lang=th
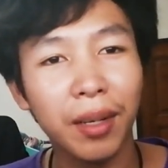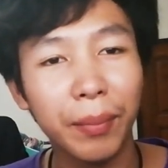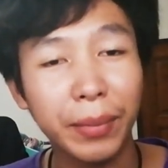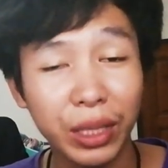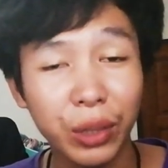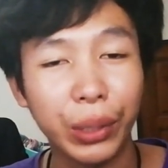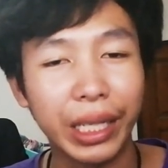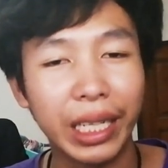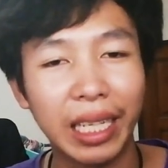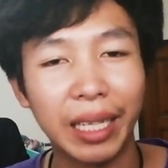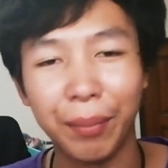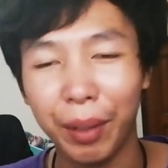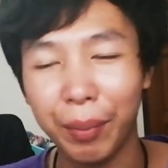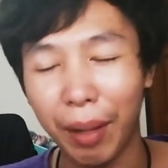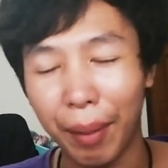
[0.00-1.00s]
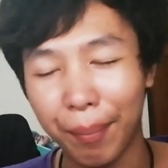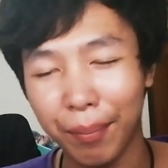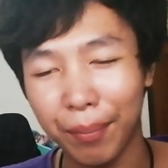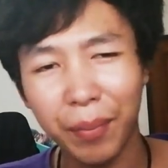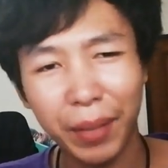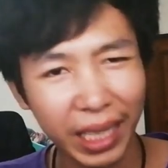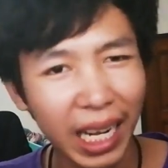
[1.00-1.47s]
มันสุดดีมันแบบ
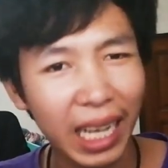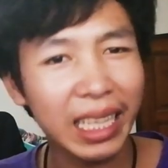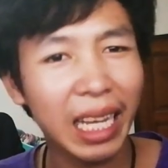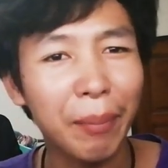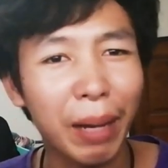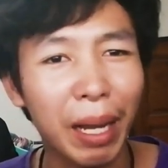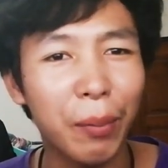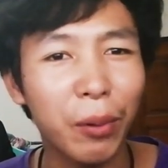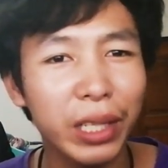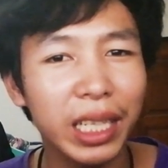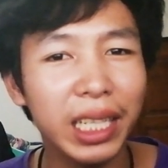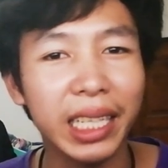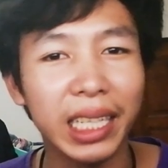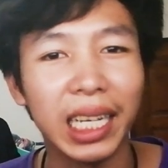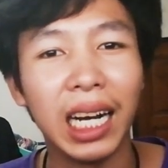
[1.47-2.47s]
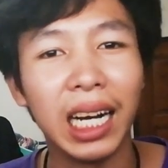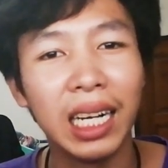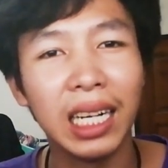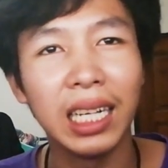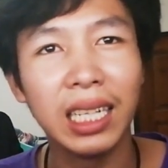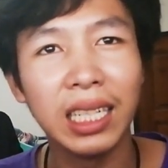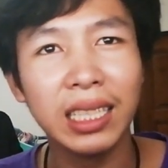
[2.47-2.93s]
มันกล้าทำอะไรพวกนี้ดีอะ
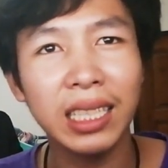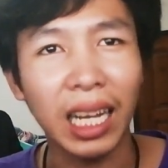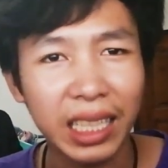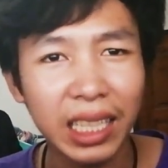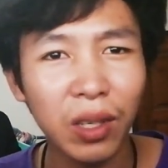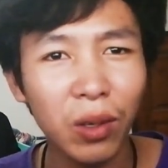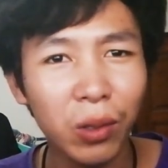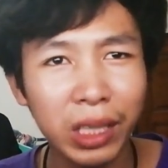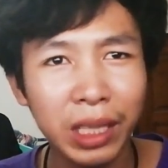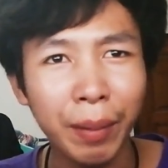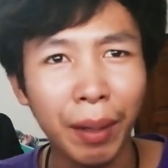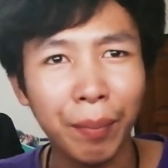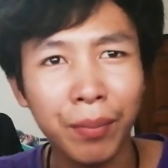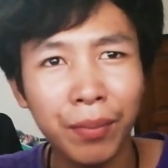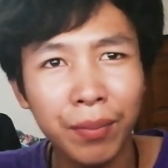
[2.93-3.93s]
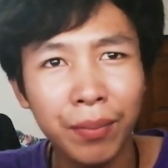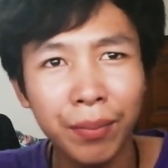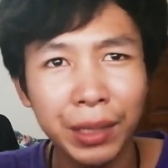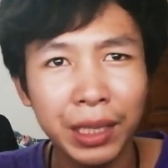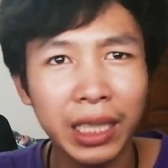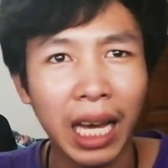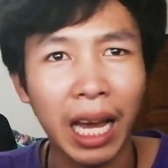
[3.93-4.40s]
หนังฮีโร่ที่แบบ
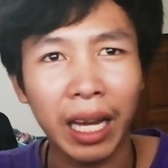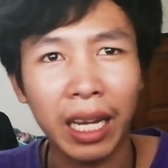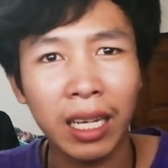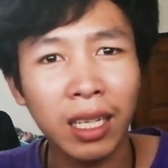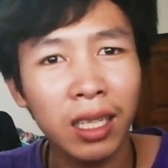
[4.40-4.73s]
มีฉาก